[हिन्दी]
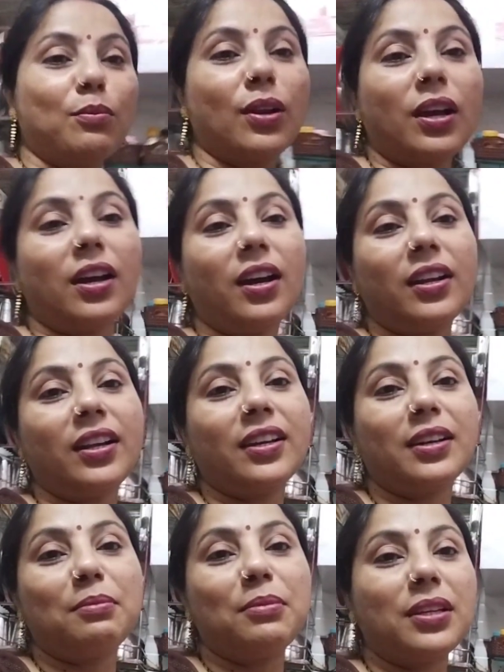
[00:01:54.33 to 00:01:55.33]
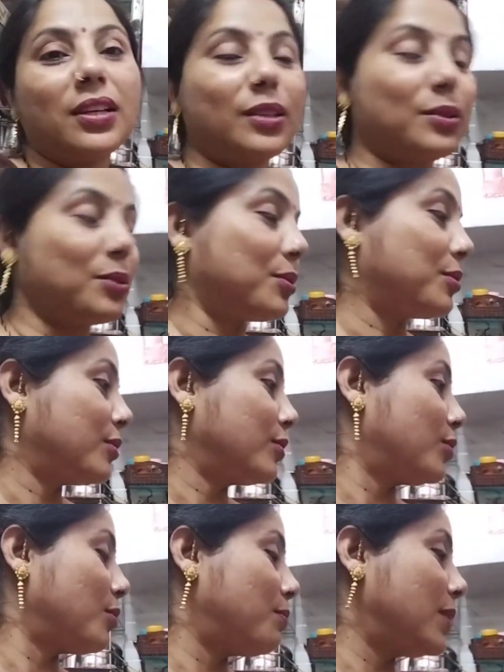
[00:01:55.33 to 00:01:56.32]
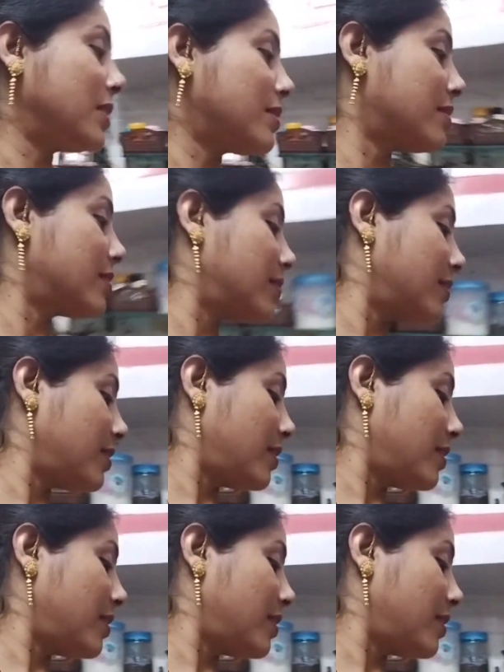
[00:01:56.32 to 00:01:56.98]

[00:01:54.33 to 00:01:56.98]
बुरा हाल है गर्मी का तो तो बस